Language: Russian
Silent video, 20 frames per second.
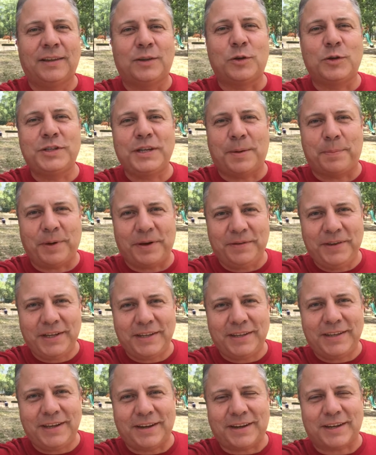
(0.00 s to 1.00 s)
Друзья,
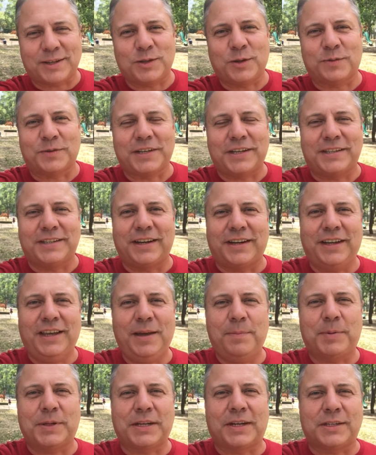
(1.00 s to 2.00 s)
привет! Я Красовский
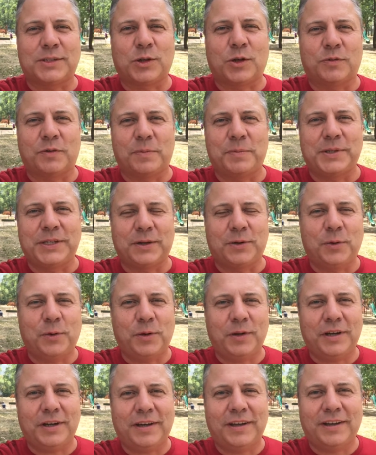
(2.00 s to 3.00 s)
Сергей, подростковый
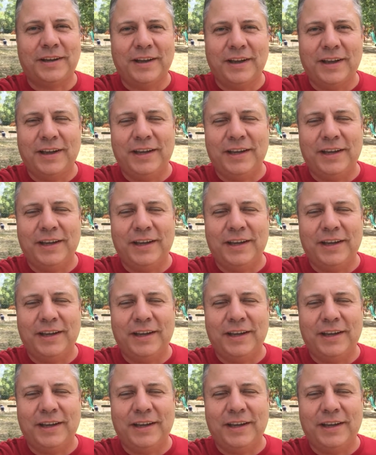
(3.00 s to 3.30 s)
психолог.